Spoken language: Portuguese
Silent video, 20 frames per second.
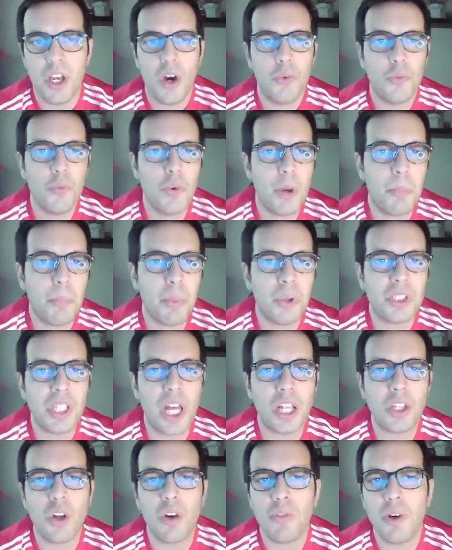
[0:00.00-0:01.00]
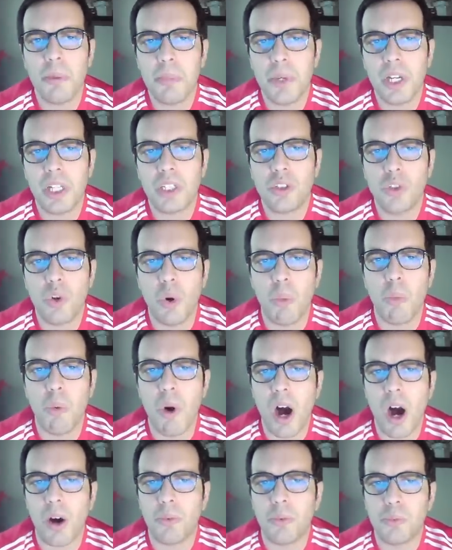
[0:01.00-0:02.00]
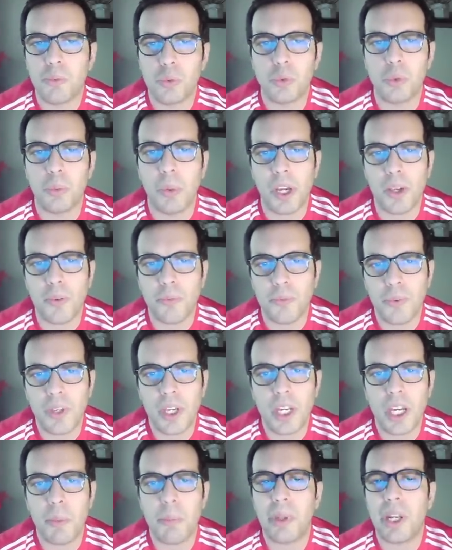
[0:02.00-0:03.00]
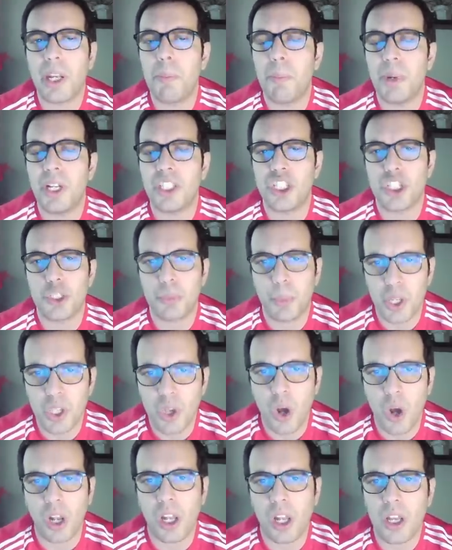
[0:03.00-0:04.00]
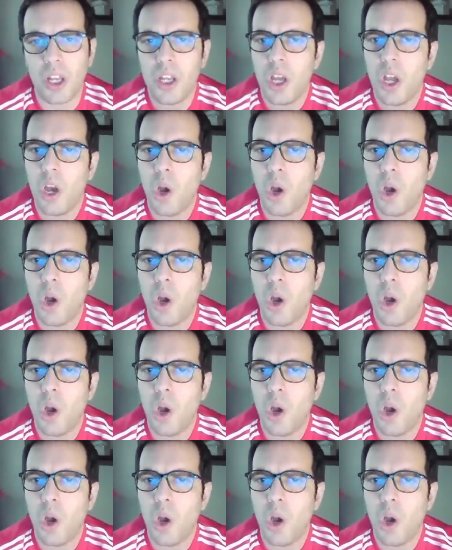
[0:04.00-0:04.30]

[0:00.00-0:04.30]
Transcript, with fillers: foi apontado novamente como alvo do Benfica pela imprensa espanhola.